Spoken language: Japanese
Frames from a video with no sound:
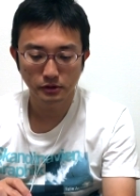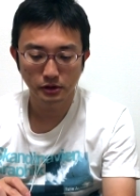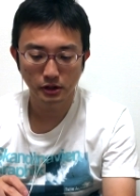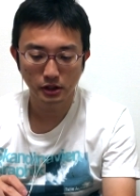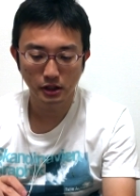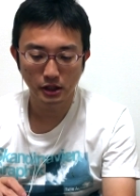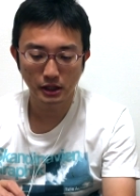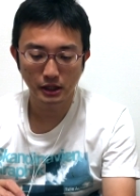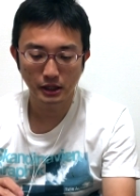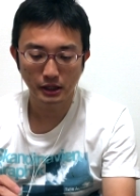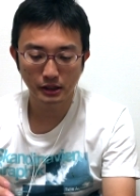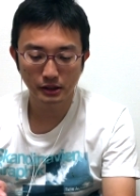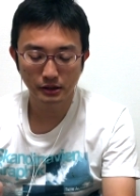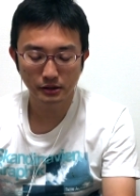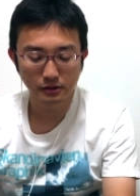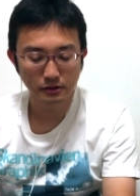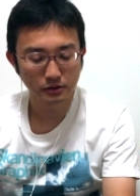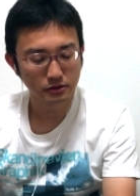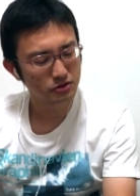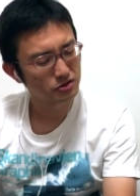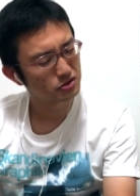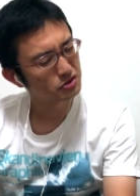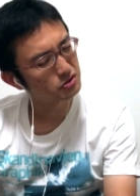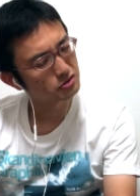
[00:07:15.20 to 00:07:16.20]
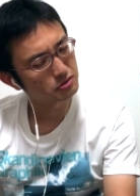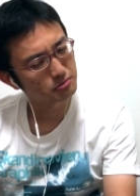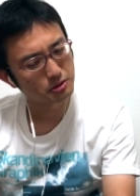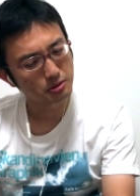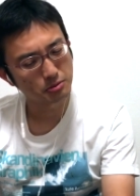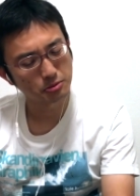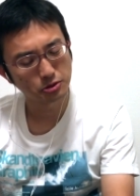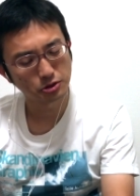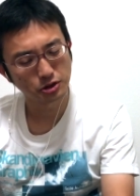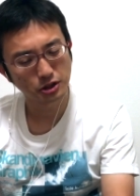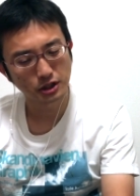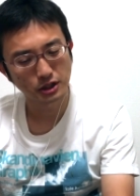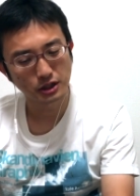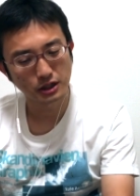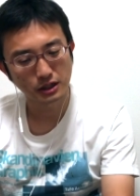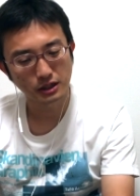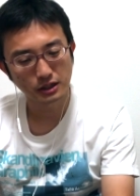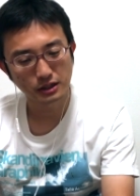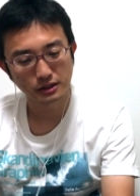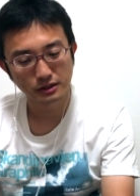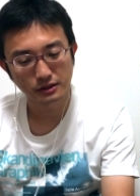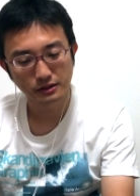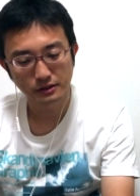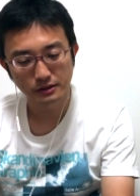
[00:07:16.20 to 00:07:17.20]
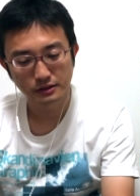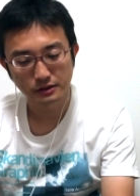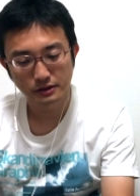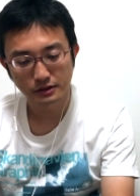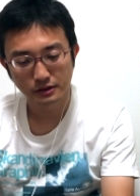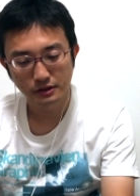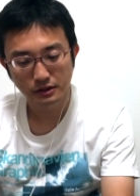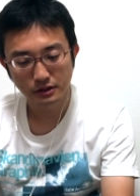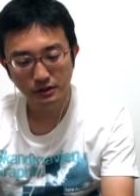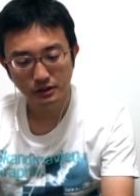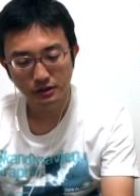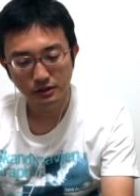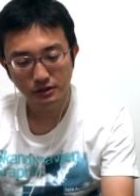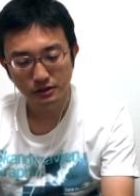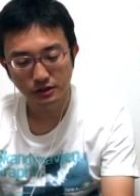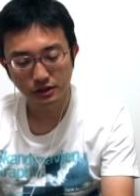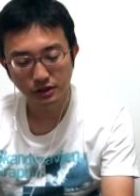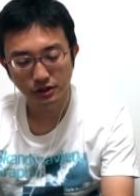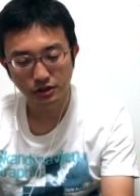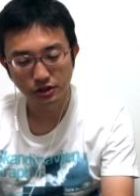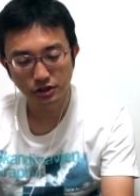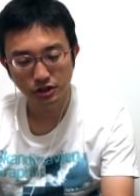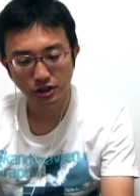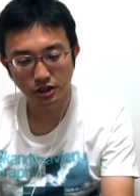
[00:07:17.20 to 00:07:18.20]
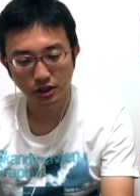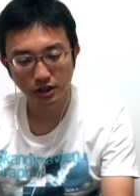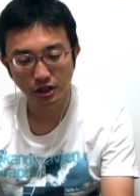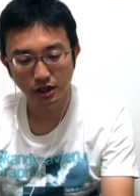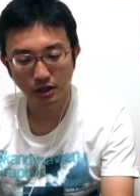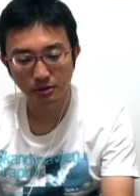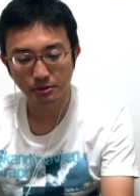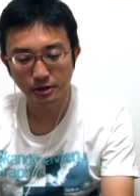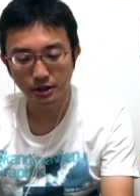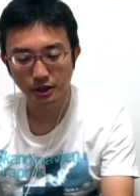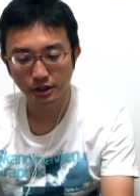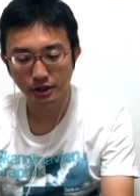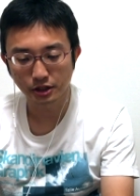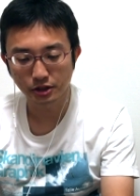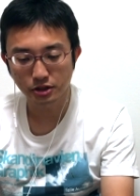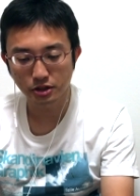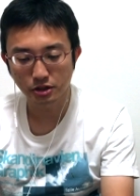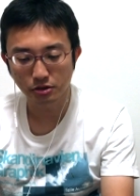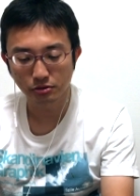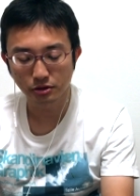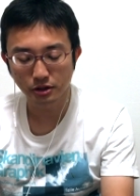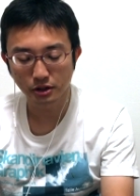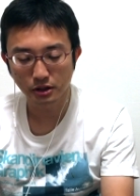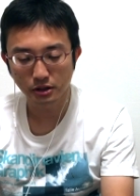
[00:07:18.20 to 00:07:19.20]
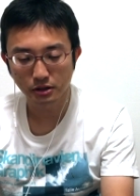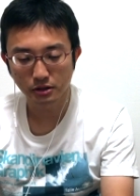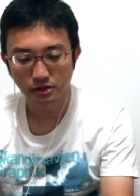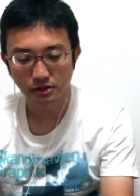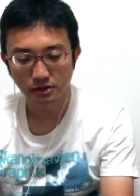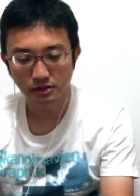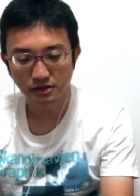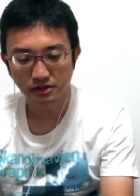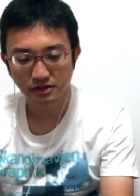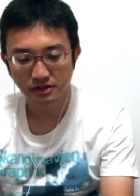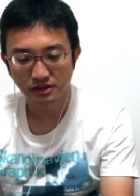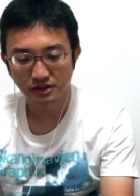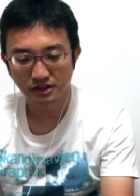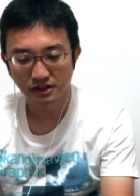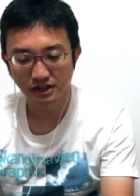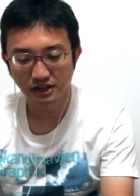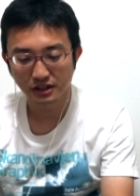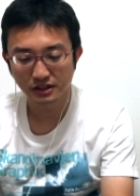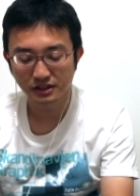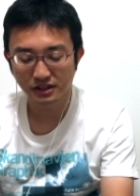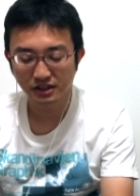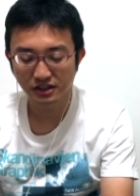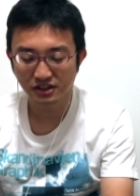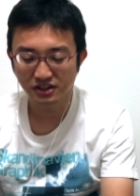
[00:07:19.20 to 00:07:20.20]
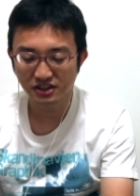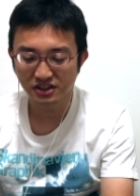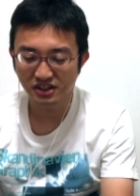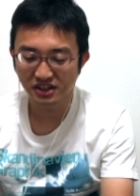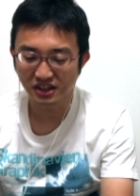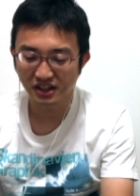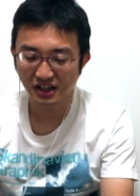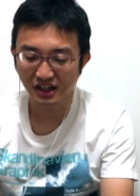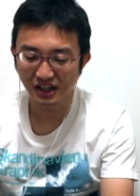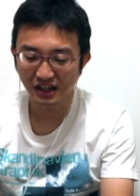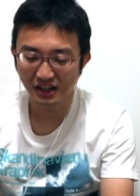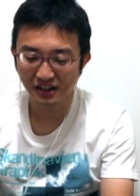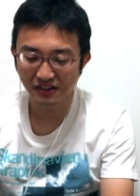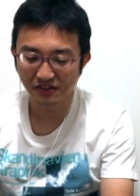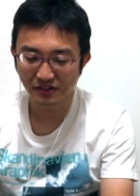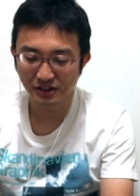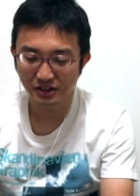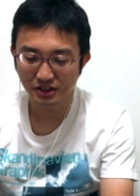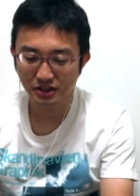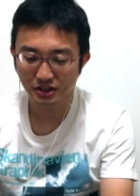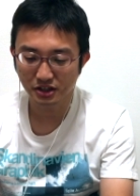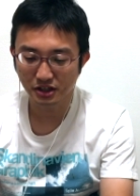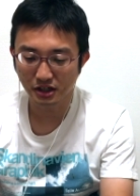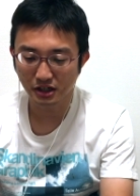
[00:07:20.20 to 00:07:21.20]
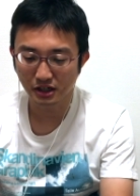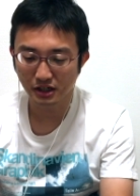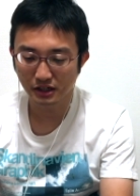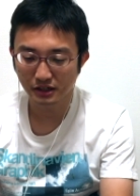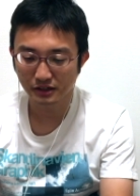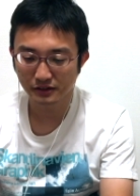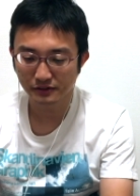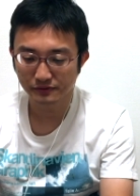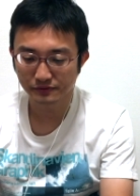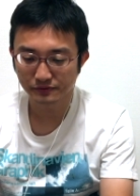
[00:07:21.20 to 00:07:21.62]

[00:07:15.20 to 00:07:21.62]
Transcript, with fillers: いや、ちょっと微妙だな。千にして狙いみたいになっちゃうな。えー、千にして、マジか。